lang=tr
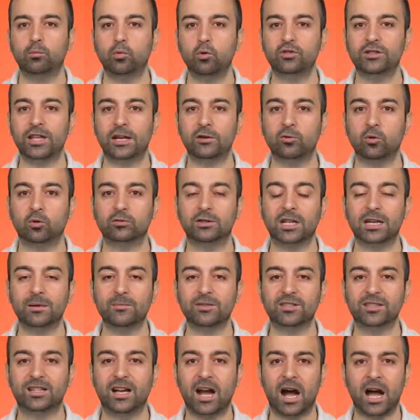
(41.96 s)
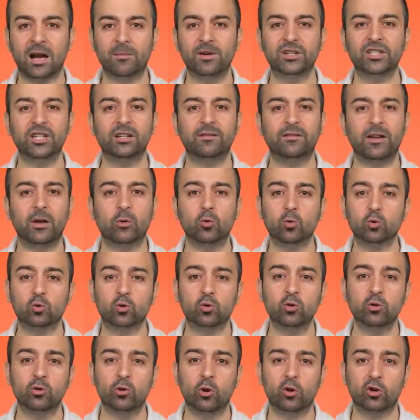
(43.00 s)
Bu yüzden notlarımız karmaşık ve
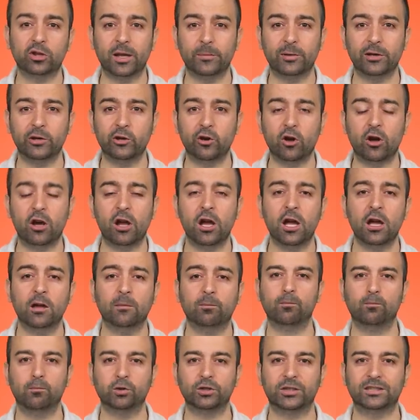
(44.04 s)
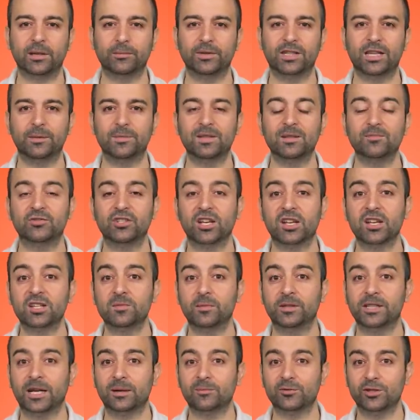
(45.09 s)
uzun görünebiliyor. Bu da tabii ki bizim
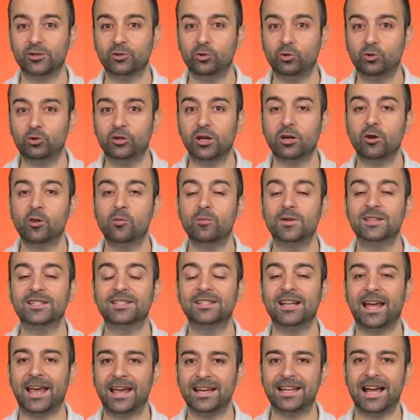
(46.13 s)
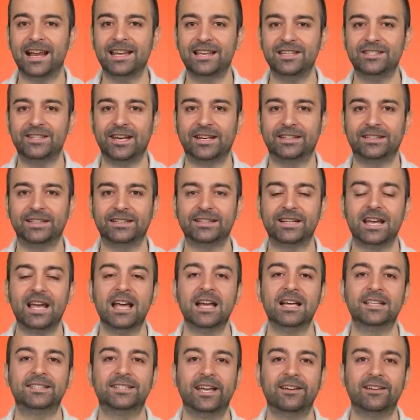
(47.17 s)
çalışmalarımızın güzel olmasını engelleyecektir.
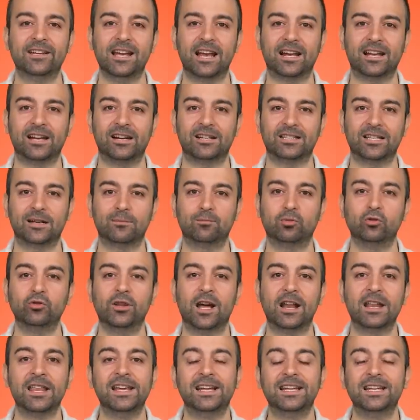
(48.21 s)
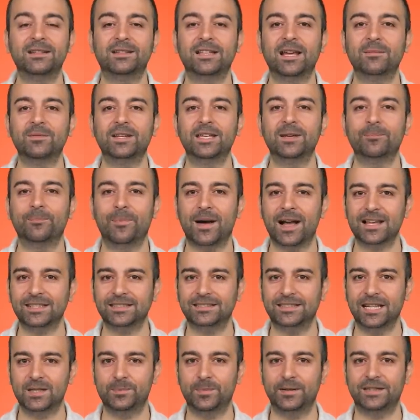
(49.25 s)
Sevgili arkadaşlar bunlarla ilgili tabii ki
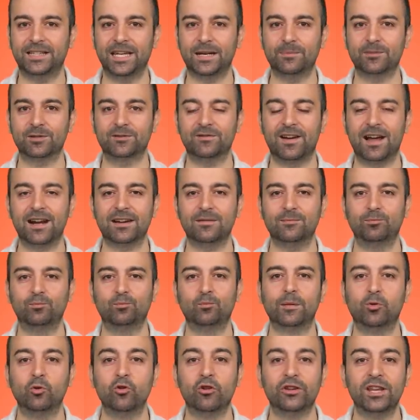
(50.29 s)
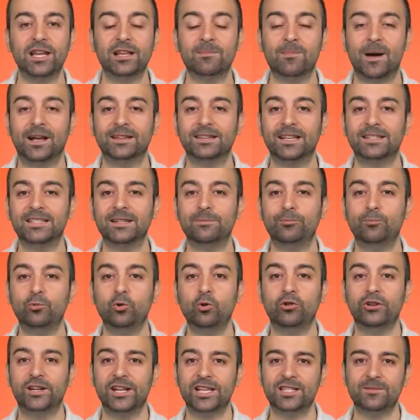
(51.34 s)
bazı tespitlerimiz var. Bunun ilk maddesi
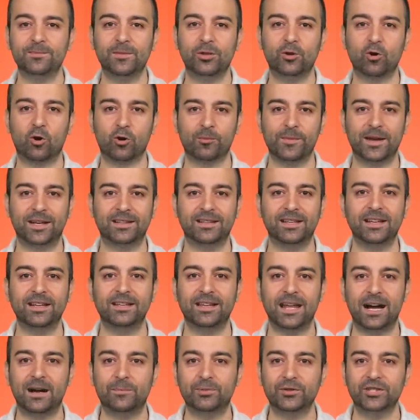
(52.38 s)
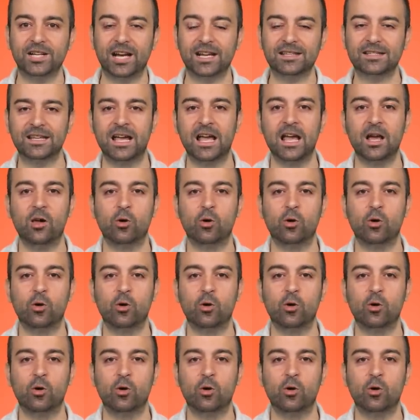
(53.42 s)
büyük resmi görmekti. Ne yapacağız?